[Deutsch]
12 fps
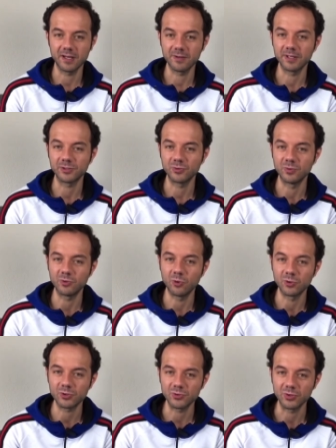Aber so im
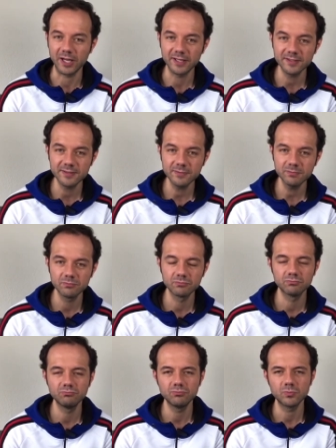Großen und Ganzen
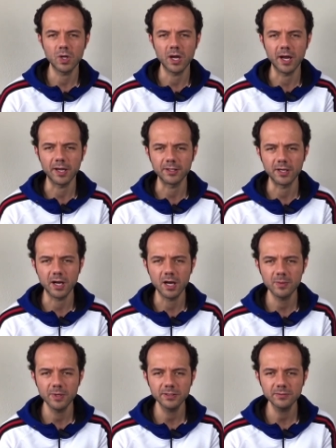ein Jahr
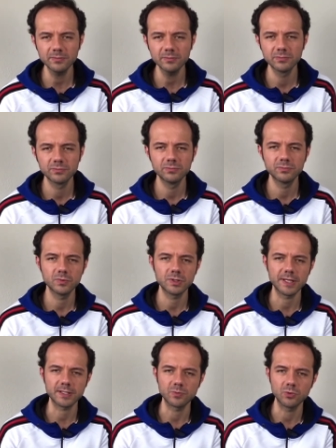arbeiten,
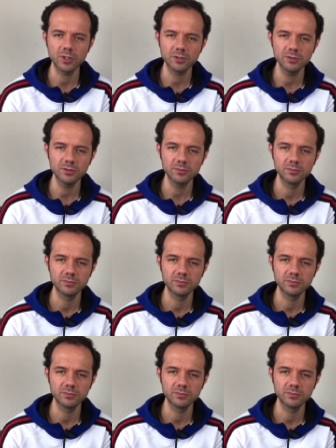sechs Monate,